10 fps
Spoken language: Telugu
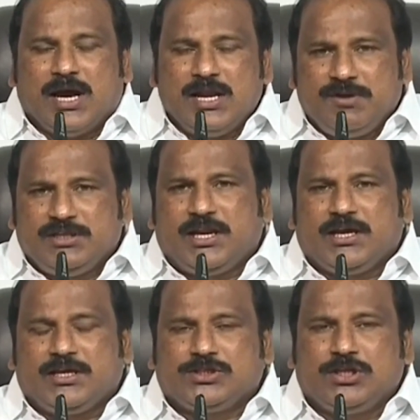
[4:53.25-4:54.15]
దాన్ని
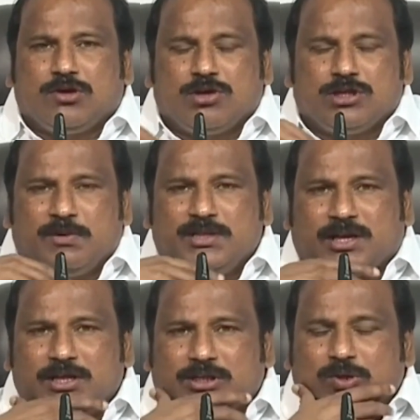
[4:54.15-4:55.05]
వ్యతిరేకిస్తున్న కొంతమంది
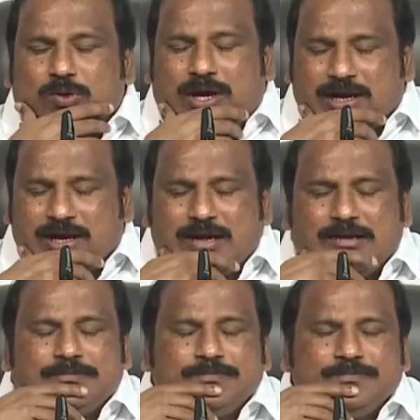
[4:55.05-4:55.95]
రైతులు అనగా
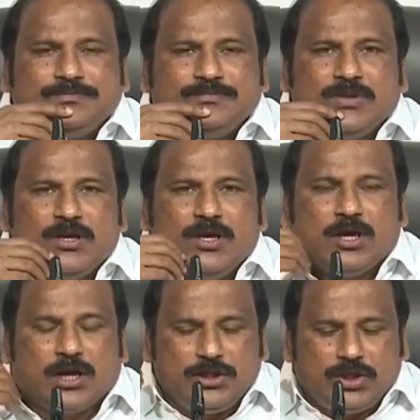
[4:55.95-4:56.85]

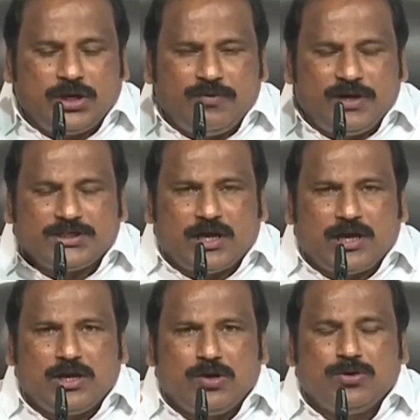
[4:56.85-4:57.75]
రైతుల
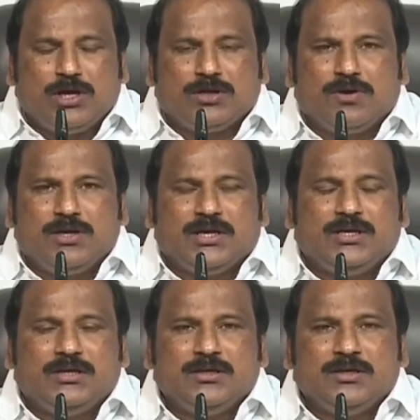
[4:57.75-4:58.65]
వేషాల్లో ఉన్నటువంటి
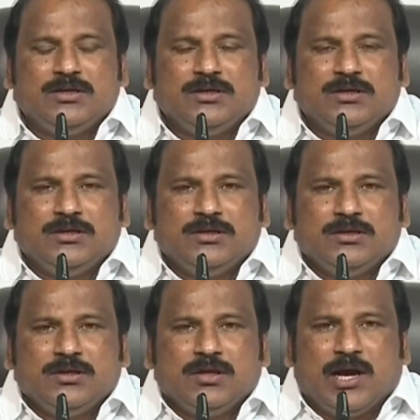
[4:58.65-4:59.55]

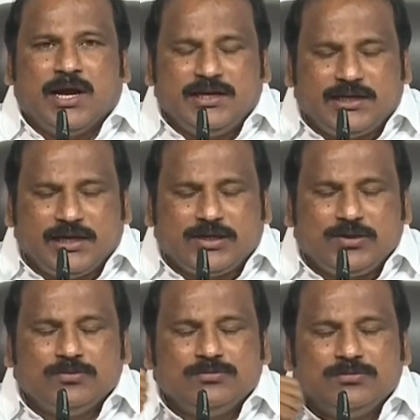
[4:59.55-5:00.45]
హైటెక్
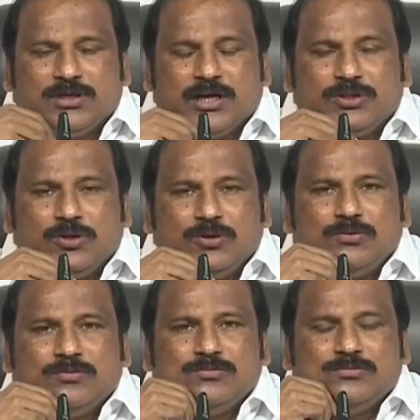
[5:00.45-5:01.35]
రైతులు
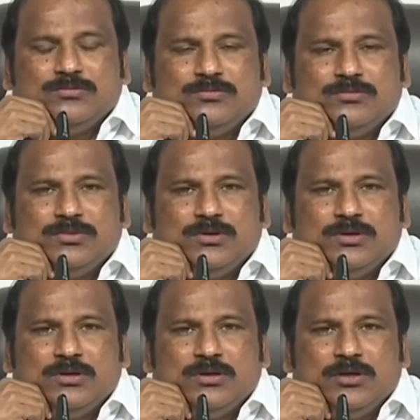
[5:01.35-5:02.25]

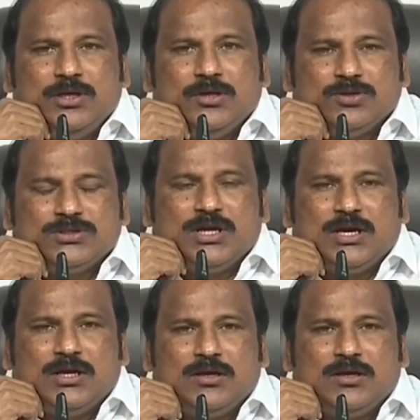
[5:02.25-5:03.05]
ఈ రోజున